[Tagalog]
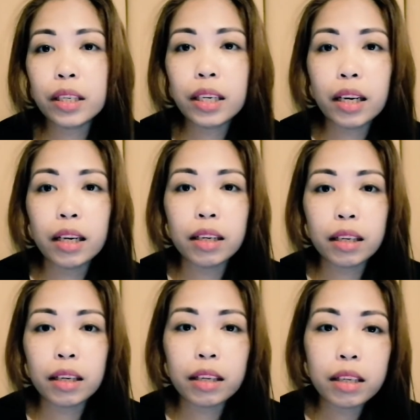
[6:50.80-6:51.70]

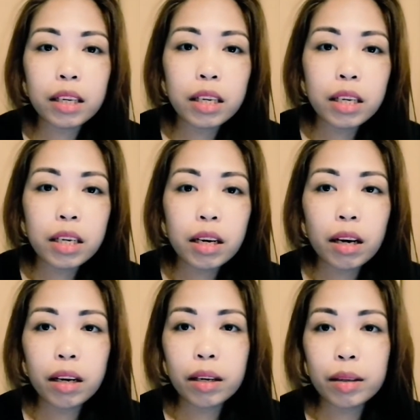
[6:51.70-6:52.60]
nangyari.
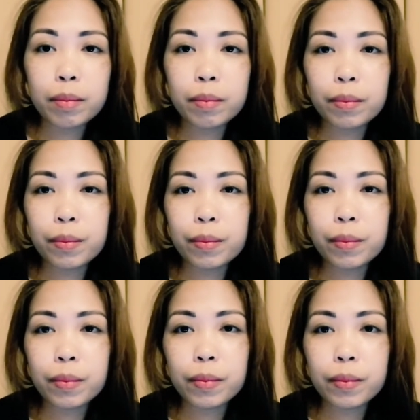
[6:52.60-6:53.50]
Um,
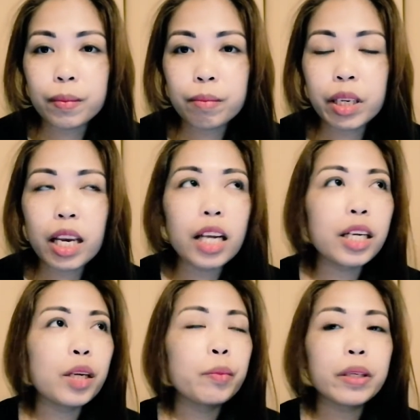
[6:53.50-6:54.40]
bigla
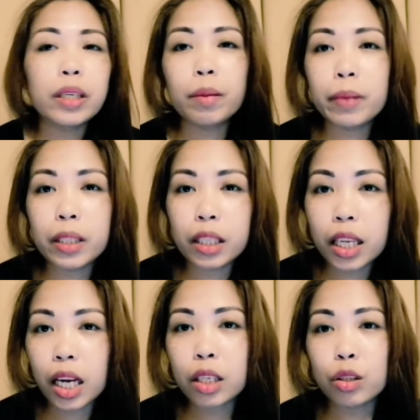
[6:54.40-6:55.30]
na naman kaming
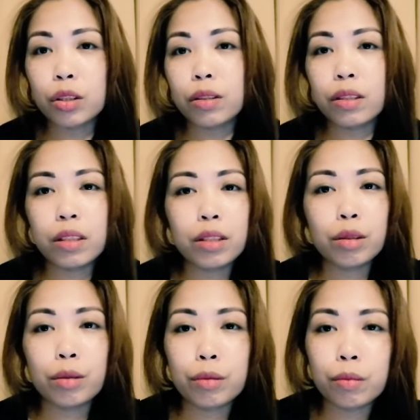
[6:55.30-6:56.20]
natakot.
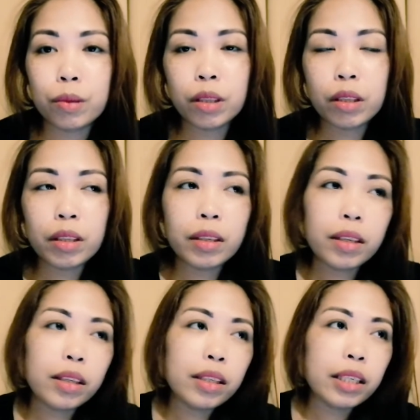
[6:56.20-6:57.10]
So,
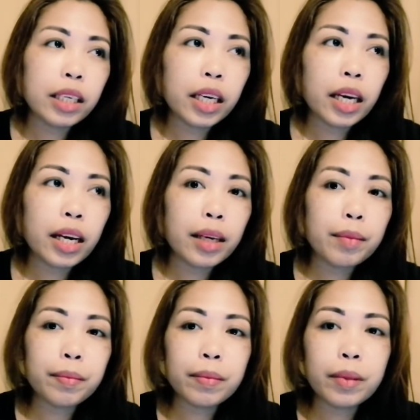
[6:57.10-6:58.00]
yeah,
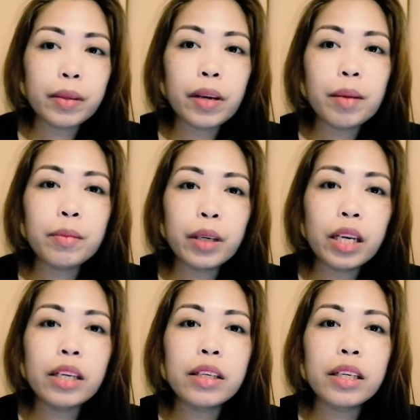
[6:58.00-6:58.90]
I'm
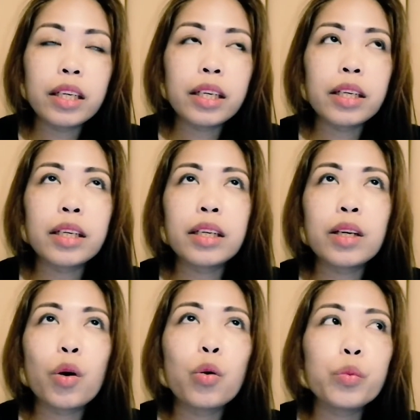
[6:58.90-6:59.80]
really
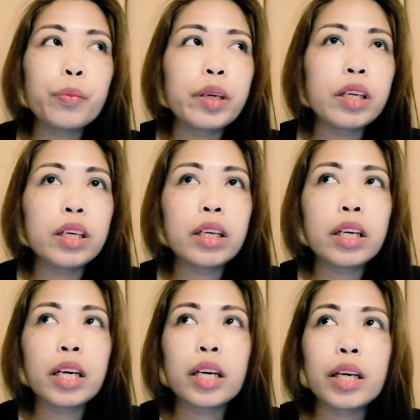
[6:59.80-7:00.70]

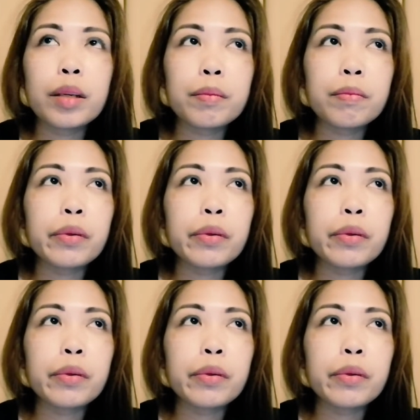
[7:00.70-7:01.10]
hoping and